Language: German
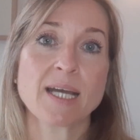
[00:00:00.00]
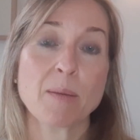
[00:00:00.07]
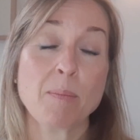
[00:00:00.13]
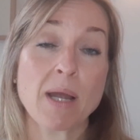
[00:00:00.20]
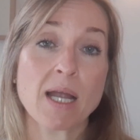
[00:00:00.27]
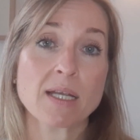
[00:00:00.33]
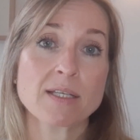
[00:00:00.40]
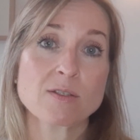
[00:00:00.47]
Da
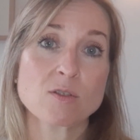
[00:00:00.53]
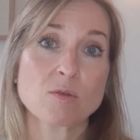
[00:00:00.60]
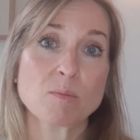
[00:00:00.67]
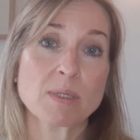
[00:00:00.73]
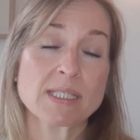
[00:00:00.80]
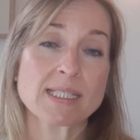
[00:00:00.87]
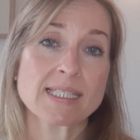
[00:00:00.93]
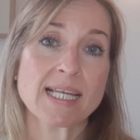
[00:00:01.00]

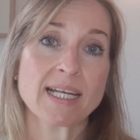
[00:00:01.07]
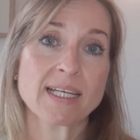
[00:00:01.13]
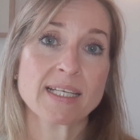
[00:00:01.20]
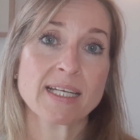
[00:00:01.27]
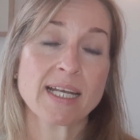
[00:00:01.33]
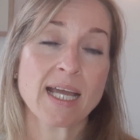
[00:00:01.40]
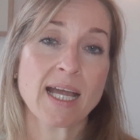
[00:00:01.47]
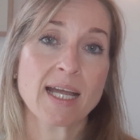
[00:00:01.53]

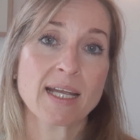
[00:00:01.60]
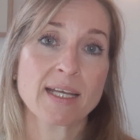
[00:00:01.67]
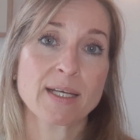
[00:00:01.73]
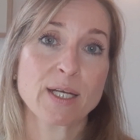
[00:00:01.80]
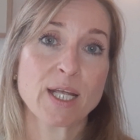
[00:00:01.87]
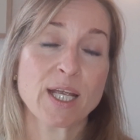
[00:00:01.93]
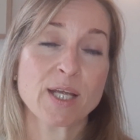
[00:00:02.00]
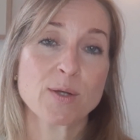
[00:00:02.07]
Parkinson-Patienten
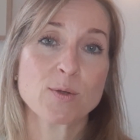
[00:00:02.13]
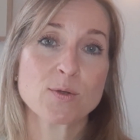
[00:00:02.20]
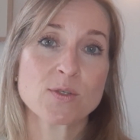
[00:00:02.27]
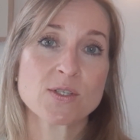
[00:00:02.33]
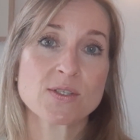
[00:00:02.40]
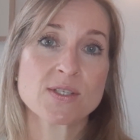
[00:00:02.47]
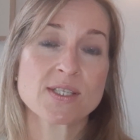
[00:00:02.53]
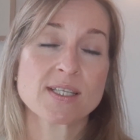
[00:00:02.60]
ein
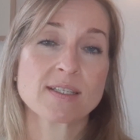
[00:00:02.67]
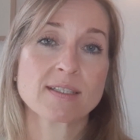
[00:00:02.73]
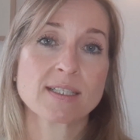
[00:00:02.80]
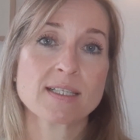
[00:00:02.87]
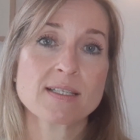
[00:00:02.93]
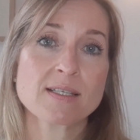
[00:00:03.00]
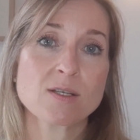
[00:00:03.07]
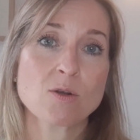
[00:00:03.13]
erhöhtes äh,
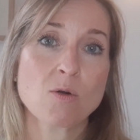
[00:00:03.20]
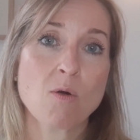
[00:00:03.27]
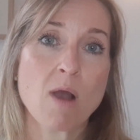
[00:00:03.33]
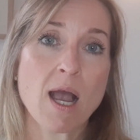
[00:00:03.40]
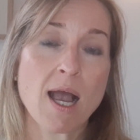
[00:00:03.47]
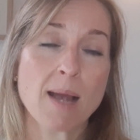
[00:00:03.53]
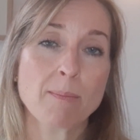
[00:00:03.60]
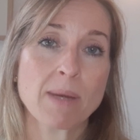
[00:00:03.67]

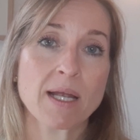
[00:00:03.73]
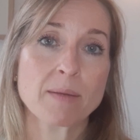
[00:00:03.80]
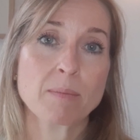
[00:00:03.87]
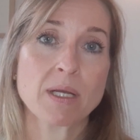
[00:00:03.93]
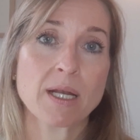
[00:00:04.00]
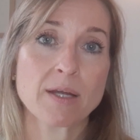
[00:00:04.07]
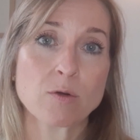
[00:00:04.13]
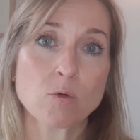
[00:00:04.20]
Risiko haben, ein
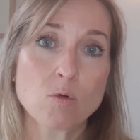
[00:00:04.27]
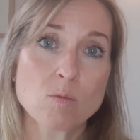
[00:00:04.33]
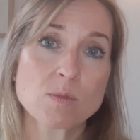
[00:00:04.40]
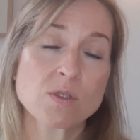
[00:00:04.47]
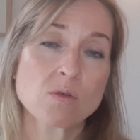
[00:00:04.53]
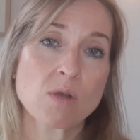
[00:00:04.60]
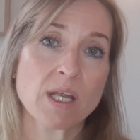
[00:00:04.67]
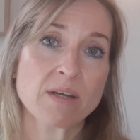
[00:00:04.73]

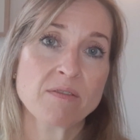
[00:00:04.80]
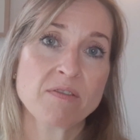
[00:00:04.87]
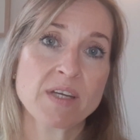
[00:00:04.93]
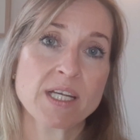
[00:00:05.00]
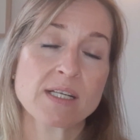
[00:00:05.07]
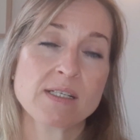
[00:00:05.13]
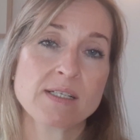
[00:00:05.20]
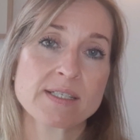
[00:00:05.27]
Melanom zu
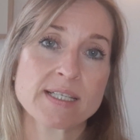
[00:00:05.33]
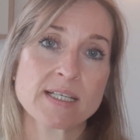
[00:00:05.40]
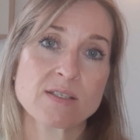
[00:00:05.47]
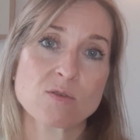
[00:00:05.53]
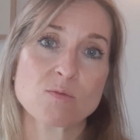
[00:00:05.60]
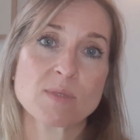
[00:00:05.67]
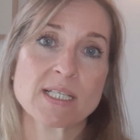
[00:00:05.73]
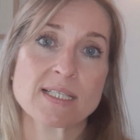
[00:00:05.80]
entwickeln,
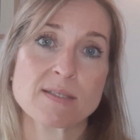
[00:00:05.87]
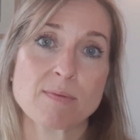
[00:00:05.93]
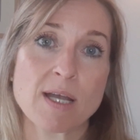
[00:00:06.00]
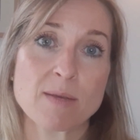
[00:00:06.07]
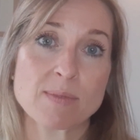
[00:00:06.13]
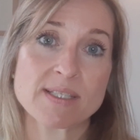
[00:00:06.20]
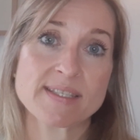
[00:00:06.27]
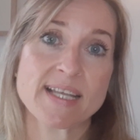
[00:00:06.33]
das um das
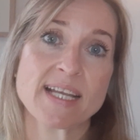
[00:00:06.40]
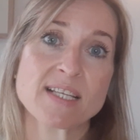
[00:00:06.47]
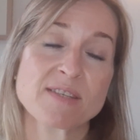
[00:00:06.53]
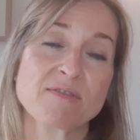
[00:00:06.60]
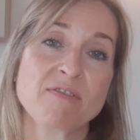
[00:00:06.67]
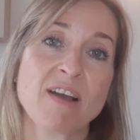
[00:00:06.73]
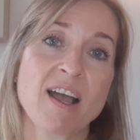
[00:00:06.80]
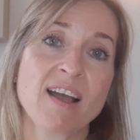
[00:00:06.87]
zwei bis
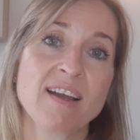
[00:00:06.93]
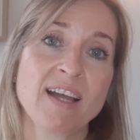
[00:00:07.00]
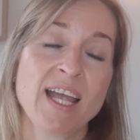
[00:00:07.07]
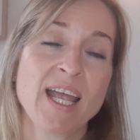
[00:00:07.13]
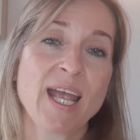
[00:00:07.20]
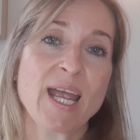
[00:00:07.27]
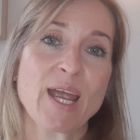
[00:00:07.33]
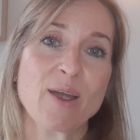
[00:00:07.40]
sechsfache
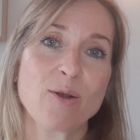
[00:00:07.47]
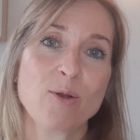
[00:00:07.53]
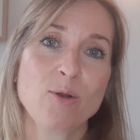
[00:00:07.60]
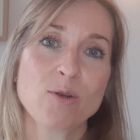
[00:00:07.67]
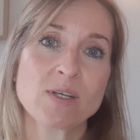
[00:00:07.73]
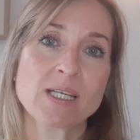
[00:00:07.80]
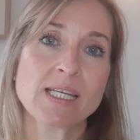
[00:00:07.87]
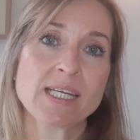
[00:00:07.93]

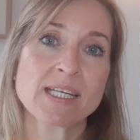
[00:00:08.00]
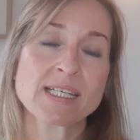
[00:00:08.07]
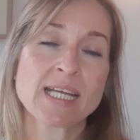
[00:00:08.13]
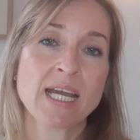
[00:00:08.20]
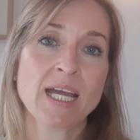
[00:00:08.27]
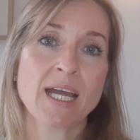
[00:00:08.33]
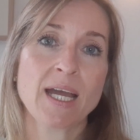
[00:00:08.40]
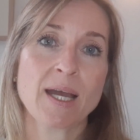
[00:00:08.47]
erhöht Gewicht
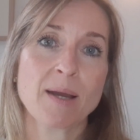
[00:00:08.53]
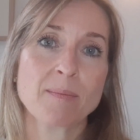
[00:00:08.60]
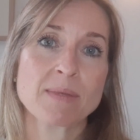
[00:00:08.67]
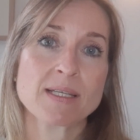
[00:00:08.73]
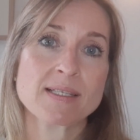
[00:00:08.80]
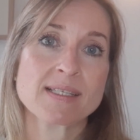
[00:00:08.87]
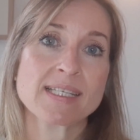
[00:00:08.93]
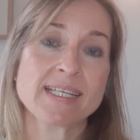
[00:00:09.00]
liegt,
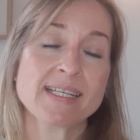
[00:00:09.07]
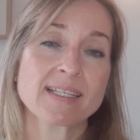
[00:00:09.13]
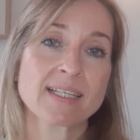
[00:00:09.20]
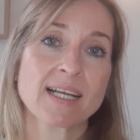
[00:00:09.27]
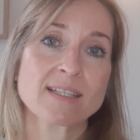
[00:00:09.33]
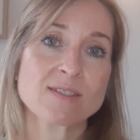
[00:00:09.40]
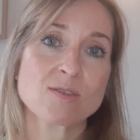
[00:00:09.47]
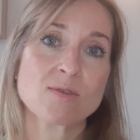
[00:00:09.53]
ähm, ist hier
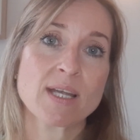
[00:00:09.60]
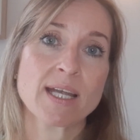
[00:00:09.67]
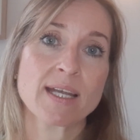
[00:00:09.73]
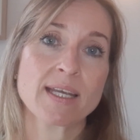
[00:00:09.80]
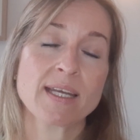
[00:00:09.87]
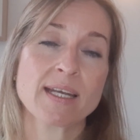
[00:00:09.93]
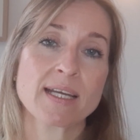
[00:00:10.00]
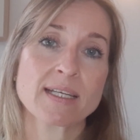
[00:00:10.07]
dran zu
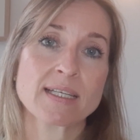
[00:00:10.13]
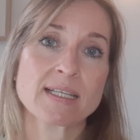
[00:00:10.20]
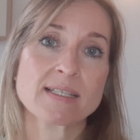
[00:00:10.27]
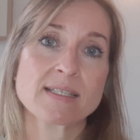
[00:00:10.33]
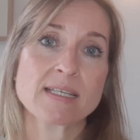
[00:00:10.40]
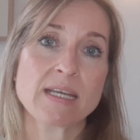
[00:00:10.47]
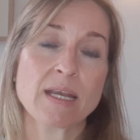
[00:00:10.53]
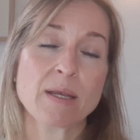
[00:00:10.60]
erinnern,
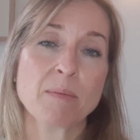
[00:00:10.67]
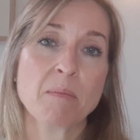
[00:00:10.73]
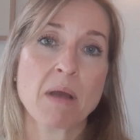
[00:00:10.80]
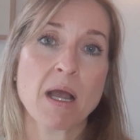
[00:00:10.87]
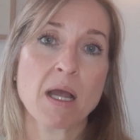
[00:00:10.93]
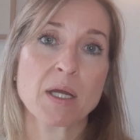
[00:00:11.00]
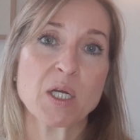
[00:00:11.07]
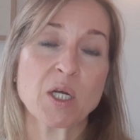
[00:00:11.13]
dass Sie
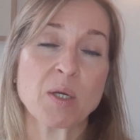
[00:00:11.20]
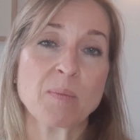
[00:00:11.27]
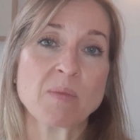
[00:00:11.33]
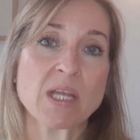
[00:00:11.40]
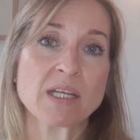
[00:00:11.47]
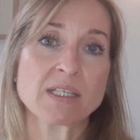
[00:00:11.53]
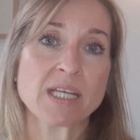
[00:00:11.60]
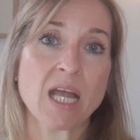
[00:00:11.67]
immer
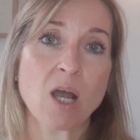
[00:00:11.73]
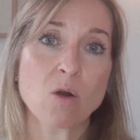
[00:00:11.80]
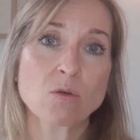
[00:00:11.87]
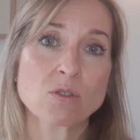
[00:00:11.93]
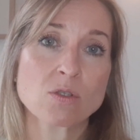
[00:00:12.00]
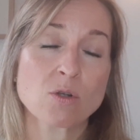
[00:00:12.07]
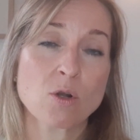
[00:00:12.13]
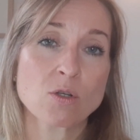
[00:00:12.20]
ähm, die
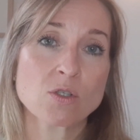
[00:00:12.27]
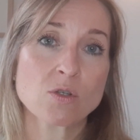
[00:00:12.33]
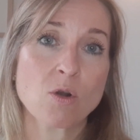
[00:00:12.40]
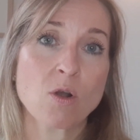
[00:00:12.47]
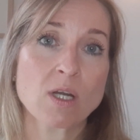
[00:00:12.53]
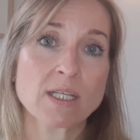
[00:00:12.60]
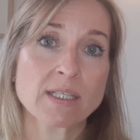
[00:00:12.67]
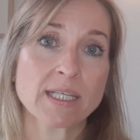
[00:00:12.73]

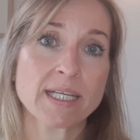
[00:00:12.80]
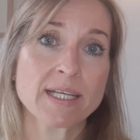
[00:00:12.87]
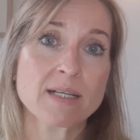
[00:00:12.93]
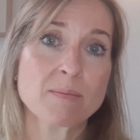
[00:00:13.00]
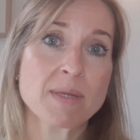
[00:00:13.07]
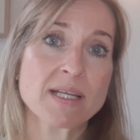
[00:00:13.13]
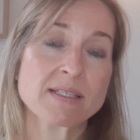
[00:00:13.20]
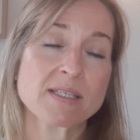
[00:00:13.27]
Hautkontrollen
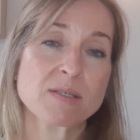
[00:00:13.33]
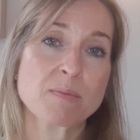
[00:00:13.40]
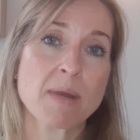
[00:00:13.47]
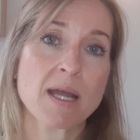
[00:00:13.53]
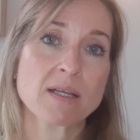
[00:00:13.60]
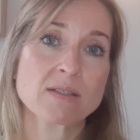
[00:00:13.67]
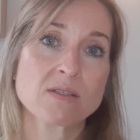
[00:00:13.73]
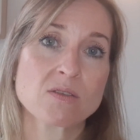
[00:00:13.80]
regelmäßig
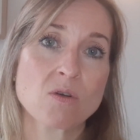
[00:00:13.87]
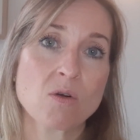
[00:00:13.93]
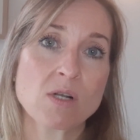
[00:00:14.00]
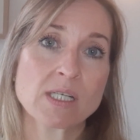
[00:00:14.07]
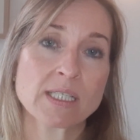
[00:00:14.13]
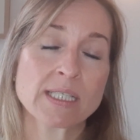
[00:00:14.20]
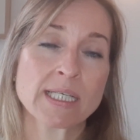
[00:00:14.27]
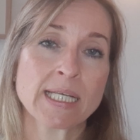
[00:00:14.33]
machen
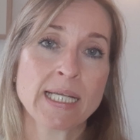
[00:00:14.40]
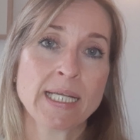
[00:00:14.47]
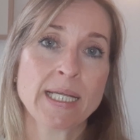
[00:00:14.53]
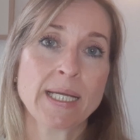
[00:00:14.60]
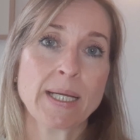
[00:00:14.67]
sollten.